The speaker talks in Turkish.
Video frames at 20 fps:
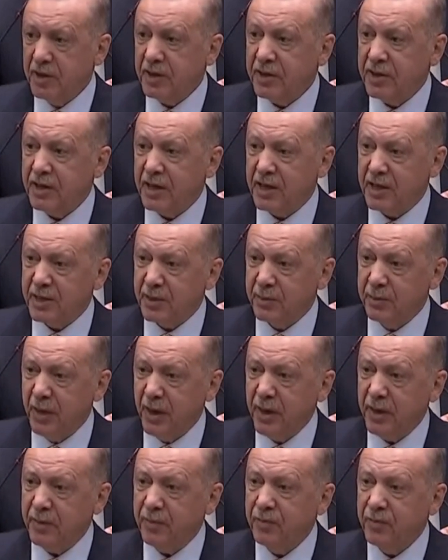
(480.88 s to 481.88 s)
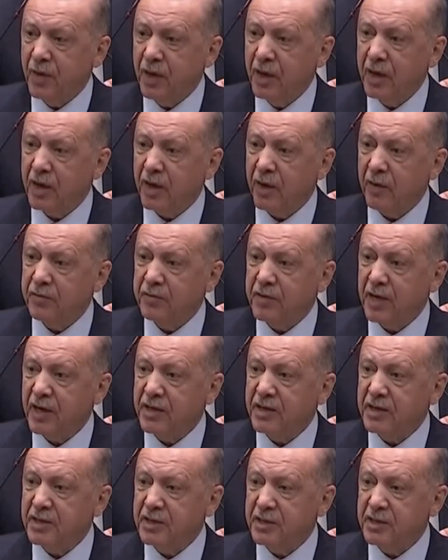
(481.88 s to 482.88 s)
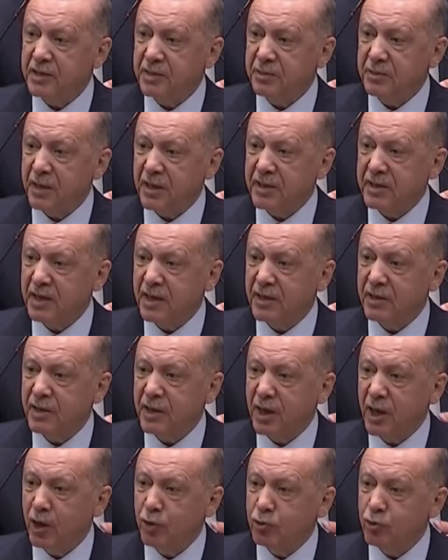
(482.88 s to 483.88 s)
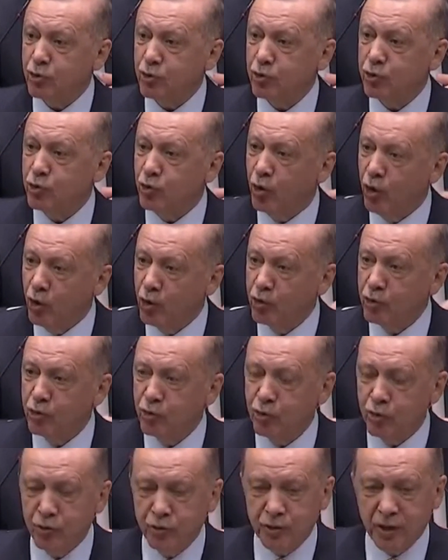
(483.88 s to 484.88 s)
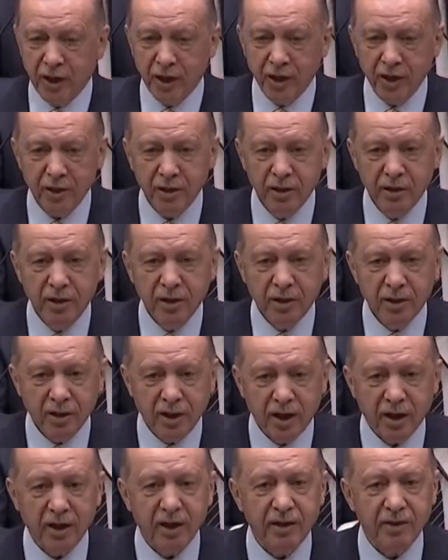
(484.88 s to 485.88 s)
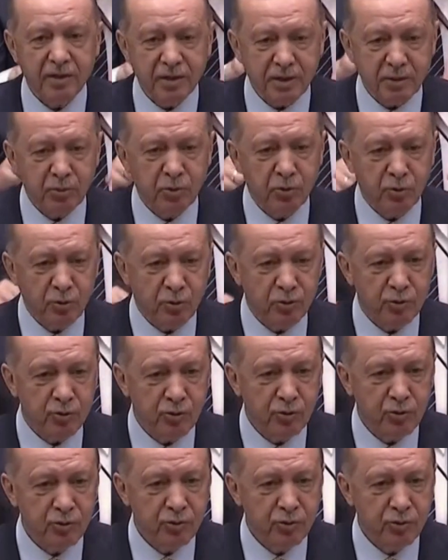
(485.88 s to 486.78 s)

40 yetime kaftan giydirmekten daha üstün olduğunu da gayet iyi biliyor.